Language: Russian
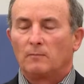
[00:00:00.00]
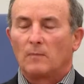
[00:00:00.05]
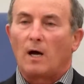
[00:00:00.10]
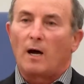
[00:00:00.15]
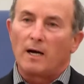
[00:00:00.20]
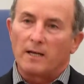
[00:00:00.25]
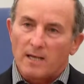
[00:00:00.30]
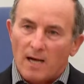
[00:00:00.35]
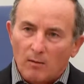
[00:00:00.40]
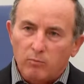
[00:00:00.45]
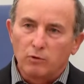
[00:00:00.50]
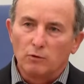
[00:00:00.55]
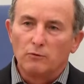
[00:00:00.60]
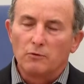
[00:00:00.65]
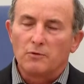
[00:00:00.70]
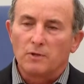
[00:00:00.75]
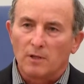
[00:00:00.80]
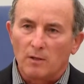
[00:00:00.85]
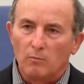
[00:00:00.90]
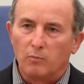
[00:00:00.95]
А я буду
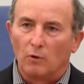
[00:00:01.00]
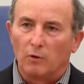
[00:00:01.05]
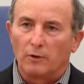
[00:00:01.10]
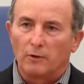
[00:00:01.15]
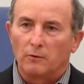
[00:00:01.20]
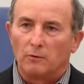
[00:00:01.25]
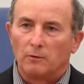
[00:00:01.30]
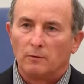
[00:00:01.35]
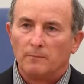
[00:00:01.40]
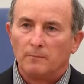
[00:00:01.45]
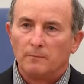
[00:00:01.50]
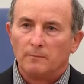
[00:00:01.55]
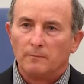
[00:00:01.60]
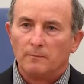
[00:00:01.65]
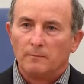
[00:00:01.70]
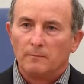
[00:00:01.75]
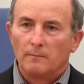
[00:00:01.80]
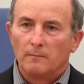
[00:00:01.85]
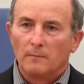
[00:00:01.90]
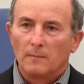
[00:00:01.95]
с тобою.
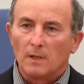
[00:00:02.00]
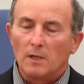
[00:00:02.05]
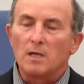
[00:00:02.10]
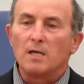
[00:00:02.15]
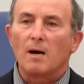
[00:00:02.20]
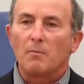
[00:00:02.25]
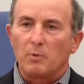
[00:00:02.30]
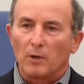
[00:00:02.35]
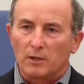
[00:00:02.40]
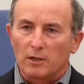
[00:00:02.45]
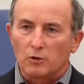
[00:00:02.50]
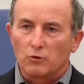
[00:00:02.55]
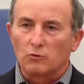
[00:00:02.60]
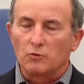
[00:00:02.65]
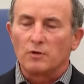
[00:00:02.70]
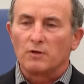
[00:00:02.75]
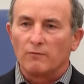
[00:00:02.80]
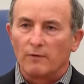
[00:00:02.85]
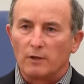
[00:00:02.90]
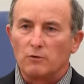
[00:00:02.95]
И я покажу
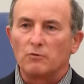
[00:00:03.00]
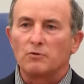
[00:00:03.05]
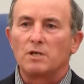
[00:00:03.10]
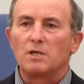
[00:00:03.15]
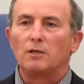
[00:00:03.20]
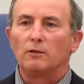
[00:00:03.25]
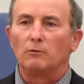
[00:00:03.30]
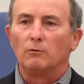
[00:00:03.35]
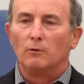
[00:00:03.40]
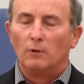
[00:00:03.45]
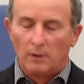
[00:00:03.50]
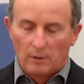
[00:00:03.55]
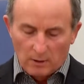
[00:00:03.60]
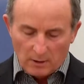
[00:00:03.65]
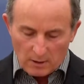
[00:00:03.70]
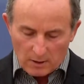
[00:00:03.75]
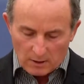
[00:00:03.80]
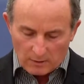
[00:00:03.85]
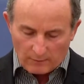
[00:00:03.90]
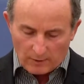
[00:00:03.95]
свою силу
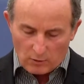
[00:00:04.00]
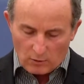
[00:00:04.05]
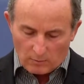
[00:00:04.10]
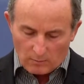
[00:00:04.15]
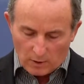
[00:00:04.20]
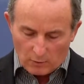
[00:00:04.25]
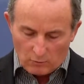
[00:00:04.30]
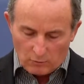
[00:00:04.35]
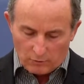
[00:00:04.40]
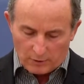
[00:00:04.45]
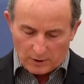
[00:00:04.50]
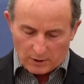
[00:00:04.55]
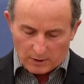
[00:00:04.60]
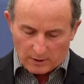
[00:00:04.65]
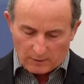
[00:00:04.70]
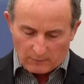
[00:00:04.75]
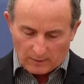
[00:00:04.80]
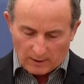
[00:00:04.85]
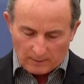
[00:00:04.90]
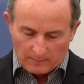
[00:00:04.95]
и свое
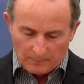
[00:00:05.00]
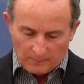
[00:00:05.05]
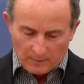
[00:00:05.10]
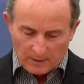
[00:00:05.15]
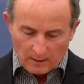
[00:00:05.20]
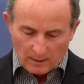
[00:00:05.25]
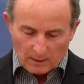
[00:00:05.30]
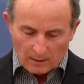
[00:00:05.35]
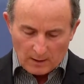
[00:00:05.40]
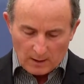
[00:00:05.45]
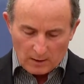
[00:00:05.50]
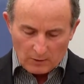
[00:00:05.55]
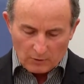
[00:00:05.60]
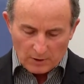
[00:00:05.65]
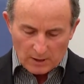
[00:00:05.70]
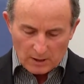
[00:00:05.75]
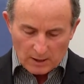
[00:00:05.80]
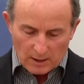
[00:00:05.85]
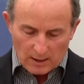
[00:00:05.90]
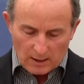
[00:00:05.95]
могущество – Гедеон
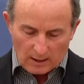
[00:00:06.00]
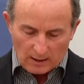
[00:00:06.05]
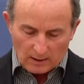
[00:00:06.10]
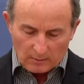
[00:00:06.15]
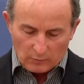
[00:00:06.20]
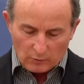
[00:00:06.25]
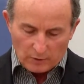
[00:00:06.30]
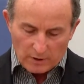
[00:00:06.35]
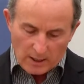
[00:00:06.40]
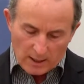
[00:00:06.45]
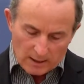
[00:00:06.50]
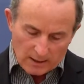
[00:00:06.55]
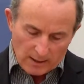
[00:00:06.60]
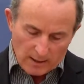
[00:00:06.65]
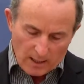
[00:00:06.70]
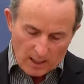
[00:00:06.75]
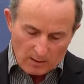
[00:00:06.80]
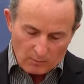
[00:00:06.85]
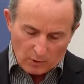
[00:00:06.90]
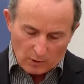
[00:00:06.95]
сказал ему, «Если
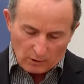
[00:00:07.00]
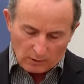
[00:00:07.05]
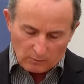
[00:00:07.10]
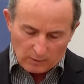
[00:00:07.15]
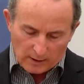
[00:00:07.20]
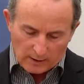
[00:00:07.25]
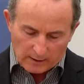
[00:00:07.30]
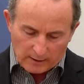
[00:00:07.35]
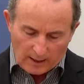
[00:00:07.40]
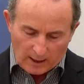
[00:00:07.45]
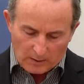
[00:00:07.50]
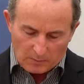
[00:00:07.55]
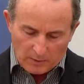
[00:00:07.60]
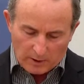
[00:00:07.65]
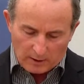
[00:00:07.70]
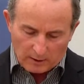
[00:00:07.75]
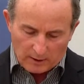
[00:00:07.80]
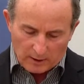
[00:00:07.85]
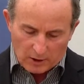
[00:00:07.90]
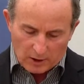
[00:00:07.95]
я обрел благодать
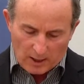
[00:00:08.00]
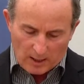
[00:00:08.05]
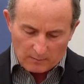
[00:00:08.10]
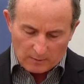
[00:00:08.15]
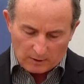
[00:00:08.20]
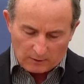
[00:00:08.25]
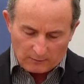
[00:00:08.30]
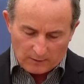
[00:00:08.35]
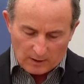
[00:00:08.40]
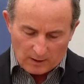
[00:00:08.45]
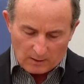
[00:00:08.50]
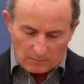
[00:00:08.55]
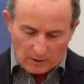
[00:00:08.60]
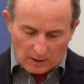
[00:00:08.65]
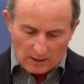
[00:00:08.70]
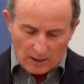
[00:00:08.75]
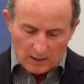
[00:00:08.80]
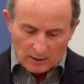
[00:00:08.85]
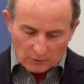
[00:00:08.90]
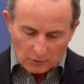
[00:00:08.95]
перед очами
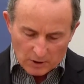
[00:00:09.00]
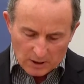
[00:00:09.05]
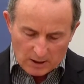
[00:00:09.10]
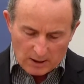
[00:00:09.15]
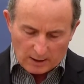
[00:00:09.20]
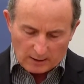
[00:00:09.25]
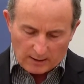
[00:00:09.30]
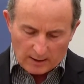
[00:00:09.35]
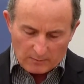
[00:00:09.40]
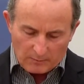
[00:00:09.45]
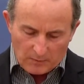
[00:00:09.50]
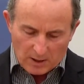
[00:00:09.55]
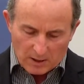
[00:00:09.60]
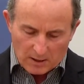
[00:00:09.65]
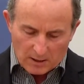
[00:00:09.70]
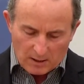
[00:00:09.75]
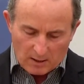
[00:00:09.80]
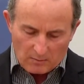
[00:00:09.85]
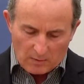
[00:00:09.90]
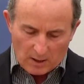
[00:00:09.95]
твоими, то сделай мне
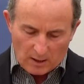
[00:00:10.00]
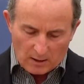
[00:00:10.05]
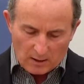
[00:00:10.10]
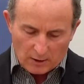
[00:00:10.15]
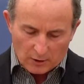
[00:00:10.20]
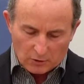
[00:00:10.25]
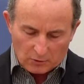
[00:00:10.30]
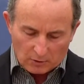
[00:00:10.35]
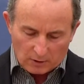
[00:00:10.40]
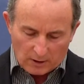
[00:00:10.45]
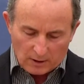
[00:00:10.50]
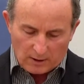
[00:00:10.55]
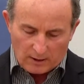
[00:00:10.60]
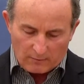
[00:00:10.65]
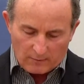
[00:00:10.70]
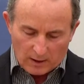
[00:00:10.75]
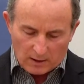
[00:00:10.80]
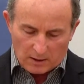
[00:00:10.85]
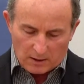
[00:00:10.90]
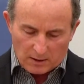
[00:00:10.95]
знамение, что ты
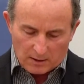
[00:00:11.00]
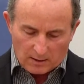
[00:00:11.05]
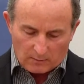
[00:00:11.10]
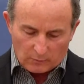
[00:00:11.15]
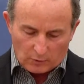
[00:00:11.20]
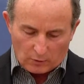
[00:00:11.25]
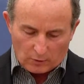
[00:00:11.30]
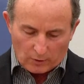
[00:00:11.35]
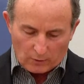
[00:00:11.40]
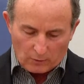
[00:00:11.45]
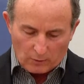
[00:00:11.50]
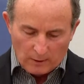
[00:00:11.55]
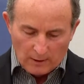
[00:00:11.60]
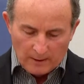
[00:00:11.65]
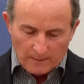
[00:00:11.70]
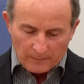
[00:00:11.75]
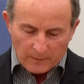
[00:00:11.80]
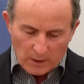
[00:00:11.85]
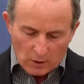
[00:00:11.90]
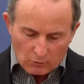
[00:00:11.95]
говоришь со мною.
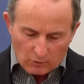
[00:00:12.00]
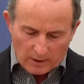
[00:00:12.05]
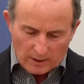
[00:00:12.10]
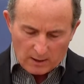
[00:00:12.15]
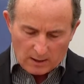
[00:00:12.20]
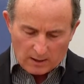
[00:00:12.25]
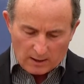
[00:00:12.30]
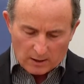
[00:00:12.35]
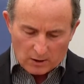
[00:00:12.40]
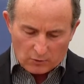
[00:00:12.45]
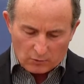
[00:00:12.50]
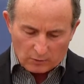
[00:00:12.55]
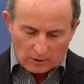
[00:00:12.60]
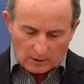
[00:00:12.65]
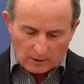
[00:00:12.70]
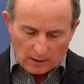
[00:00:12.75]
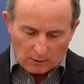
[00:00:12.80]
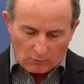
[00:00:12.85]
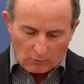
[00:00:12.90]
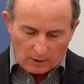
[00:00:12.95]
Не уходи отсюда,
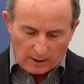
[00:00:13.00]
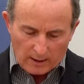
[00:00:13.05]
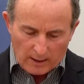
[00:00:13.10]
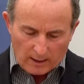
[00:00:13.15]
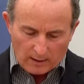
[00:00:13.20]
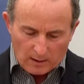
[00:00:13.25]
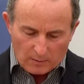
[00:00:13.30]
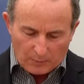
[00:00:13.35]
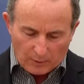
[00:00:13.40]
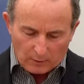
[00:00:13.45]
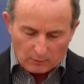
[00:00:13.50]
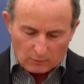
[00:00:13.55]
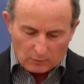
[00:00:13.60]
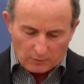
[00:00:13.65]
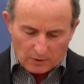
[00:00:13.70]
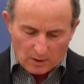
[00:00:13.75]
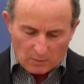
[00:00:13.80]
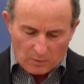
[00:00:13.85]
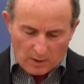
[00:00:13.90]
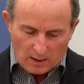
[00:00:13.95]
доколе я не приду к
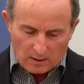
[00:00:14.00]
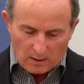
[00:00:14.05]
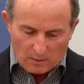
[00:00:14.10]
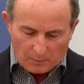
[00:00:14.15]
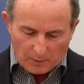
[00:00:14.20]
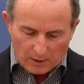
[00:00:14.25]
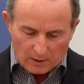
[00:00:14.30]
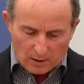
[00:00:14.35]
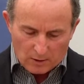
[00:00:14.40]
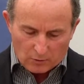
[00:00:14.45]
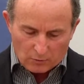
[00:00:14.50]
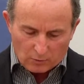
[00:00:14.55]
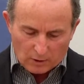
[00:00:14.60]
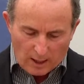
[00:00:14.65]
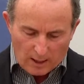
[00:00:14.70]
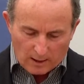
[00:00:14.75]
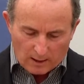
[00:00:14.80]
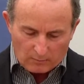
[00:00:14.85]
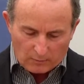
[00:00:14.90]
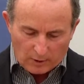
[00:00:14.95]
тебе и не принесу
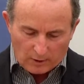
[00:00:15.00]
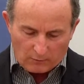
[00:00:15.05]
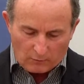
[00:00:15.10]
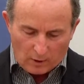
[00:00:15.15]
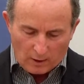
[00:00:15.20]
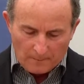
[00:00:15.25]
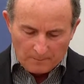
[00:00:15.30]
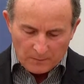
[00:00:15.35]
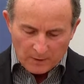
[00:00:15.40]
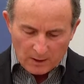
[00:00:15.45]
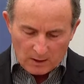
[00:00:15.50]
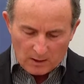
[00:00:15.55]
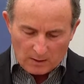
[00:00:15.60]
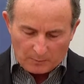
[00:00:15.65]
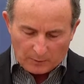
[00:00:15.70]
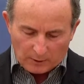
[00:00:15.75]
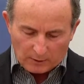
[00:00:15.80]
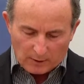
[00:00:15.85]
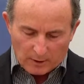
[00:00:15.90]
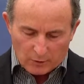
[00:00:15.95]
дара моего, и не
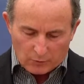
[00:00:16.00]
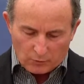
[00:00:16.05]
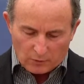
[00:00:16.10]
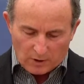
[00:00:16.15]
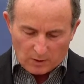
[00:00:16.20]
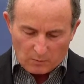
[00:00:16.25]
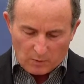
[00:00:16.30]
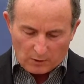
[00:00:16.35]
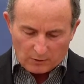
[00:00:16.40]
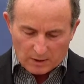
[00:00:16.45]
предложу тебе».